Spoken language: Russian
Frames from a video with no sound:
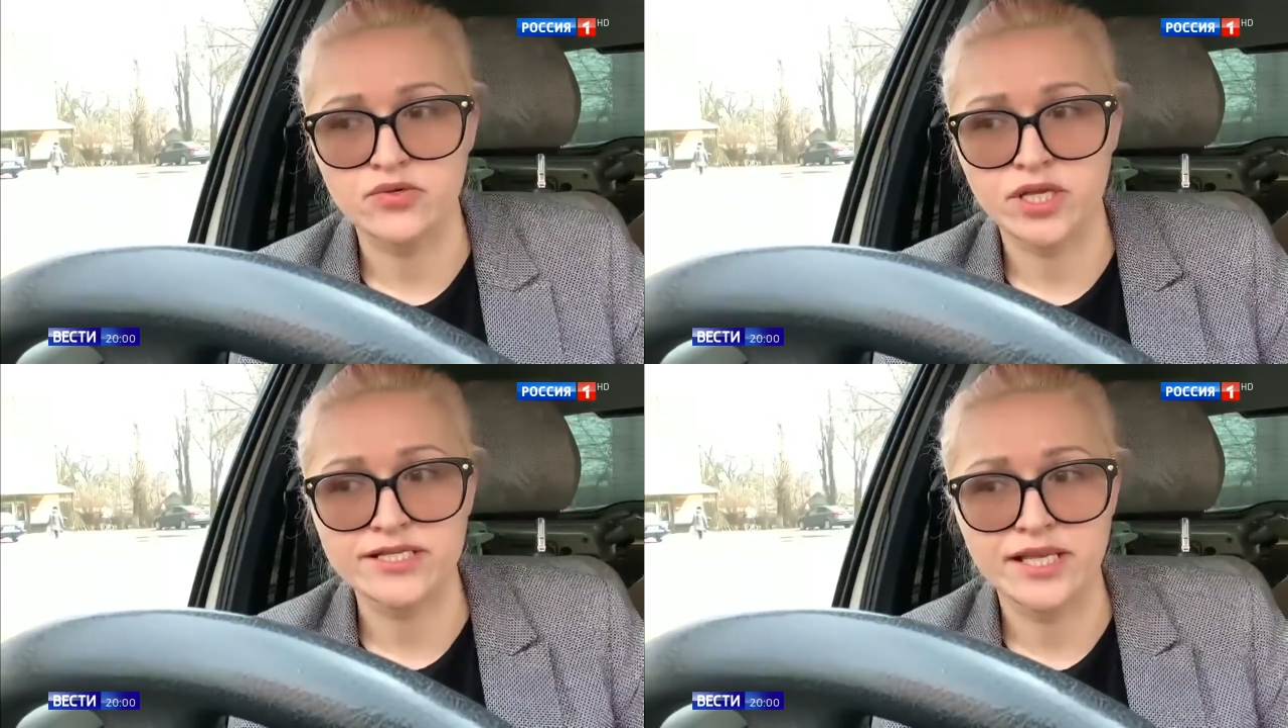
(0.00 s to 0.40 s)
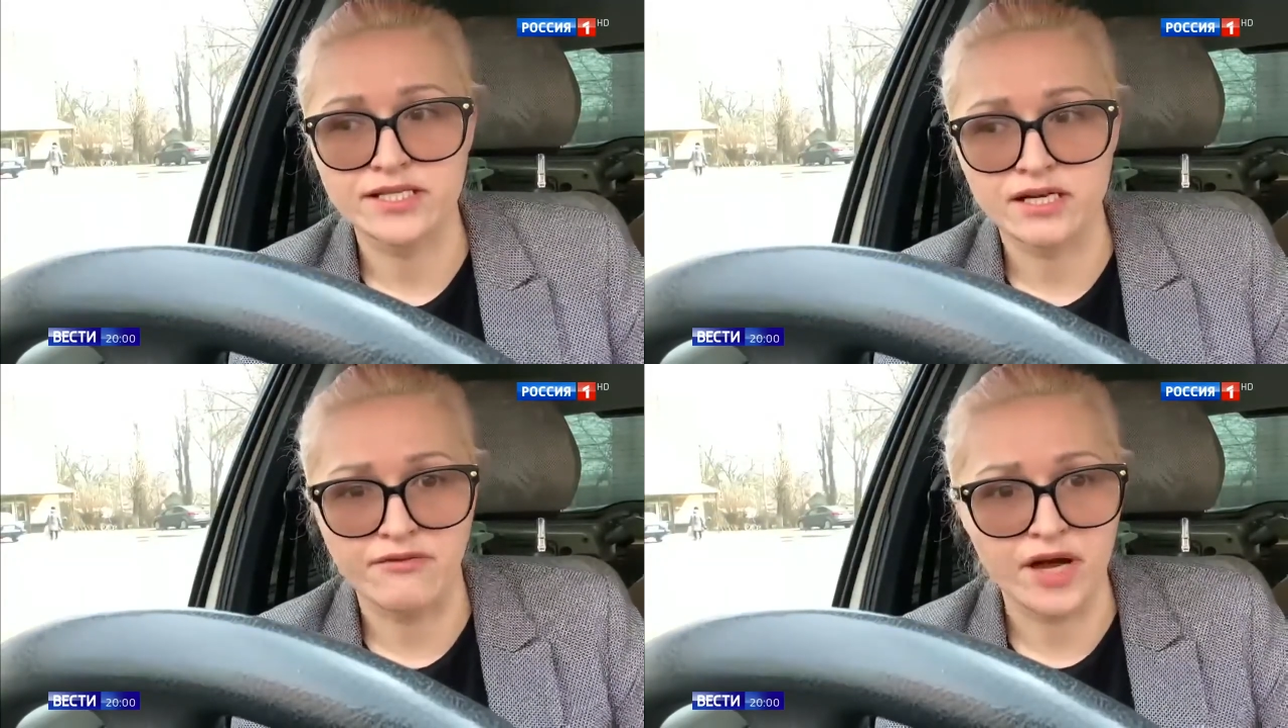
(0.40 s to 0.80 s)
У нас не
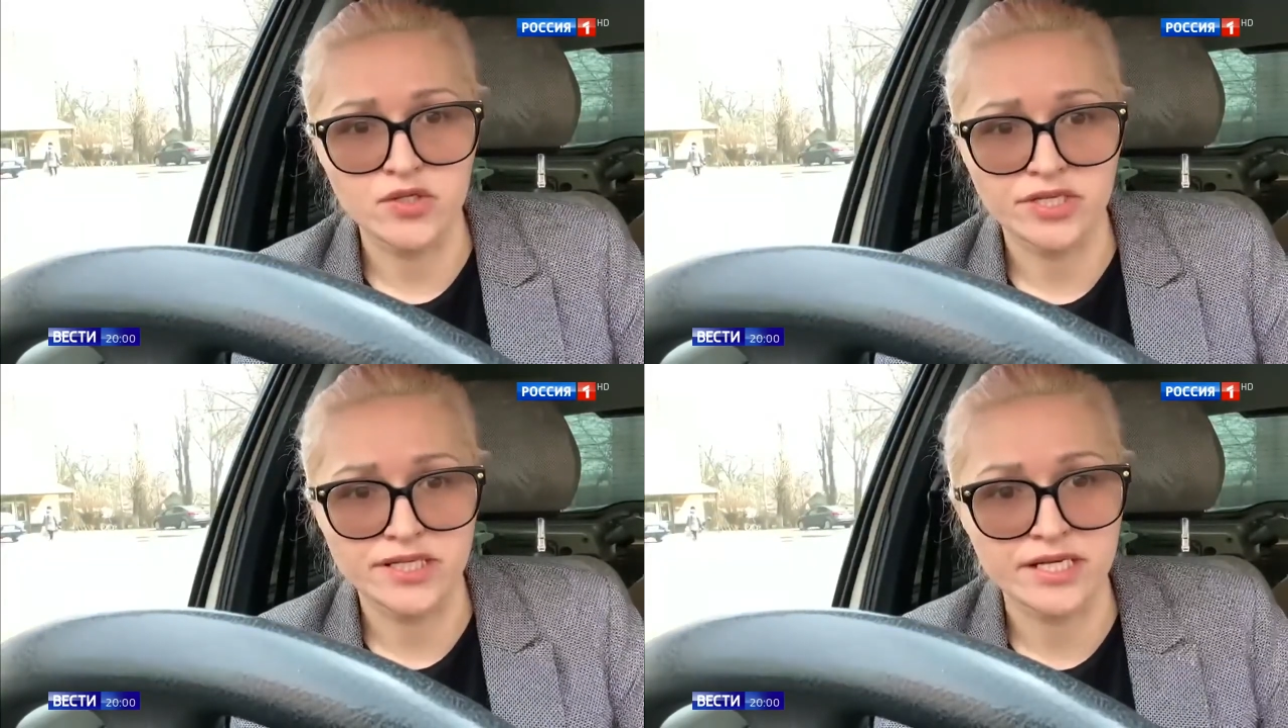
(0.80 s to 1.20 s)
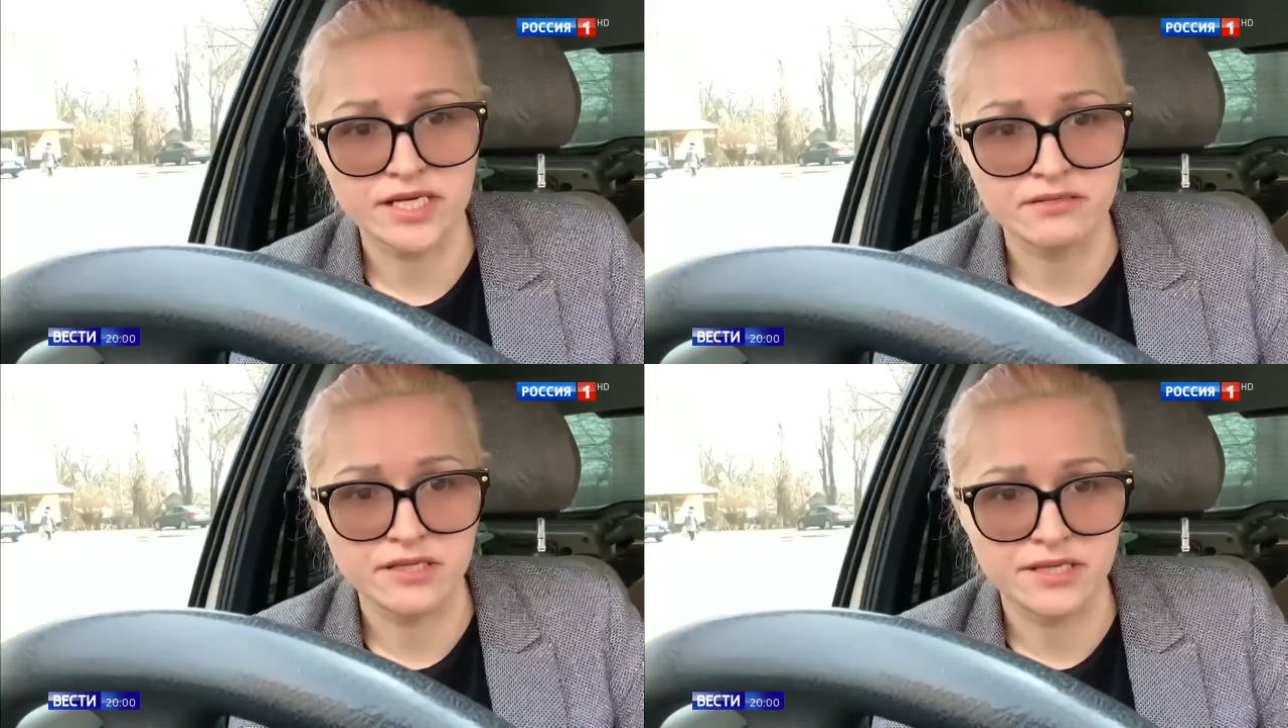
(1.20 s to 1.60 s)
открываются
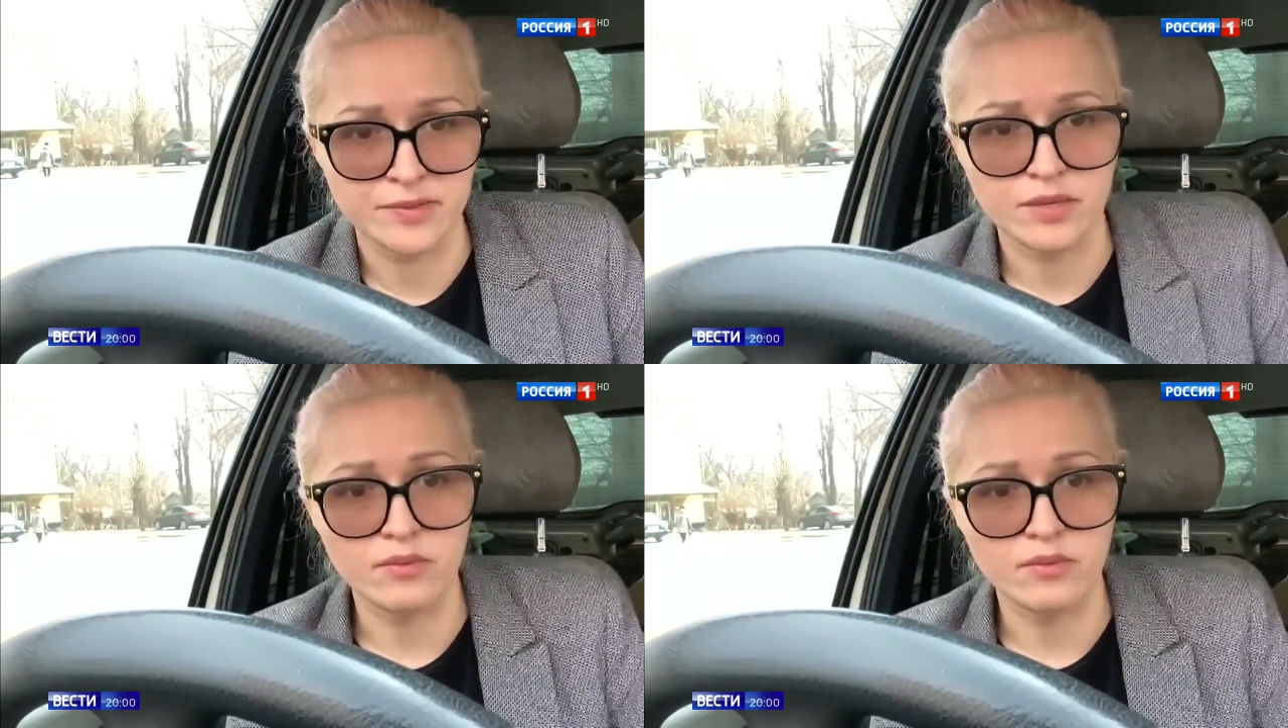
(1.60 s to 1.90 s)
закрылки. И